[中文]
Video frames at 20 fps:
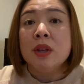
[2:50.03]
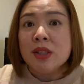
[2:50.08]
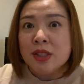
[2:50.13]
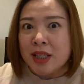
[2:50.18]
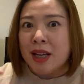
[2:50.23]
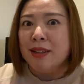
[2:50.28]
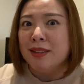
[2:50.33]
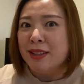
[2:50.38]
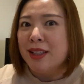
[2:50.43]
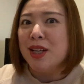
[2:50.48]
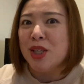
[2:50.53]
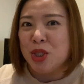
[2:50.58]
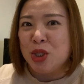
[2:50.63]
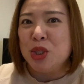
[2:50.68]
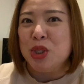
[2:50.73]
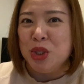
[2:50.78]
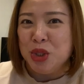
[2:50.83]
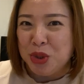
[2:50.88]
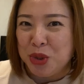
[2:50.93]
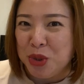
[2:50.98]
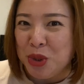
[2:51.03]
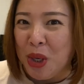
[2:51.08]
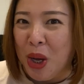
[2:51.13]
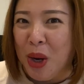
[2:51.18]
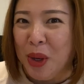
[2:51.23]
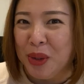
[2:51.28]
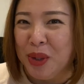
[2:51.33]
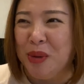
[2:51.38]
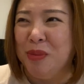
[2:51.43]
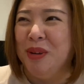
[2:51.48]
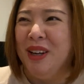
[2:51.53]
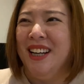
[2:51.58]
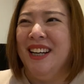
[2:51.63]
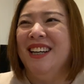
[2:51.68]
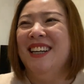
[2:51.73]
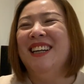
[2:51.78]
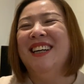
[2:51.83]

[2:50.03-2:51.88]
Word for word: 真的是你需要的吗？